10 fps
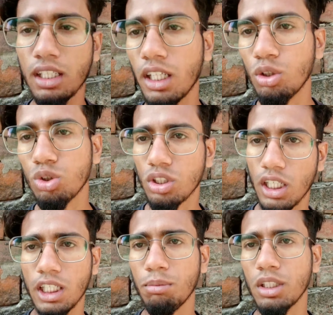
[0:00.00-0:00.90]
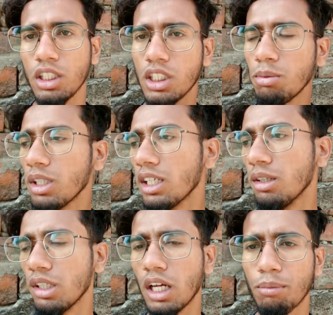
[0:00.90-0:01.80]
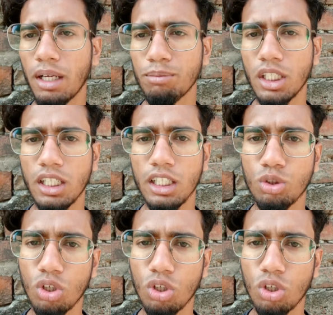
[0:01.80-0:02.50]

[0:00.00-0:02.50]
रहता है दोस्तों कहीं भी किसी भी घर पे आप जाइएगा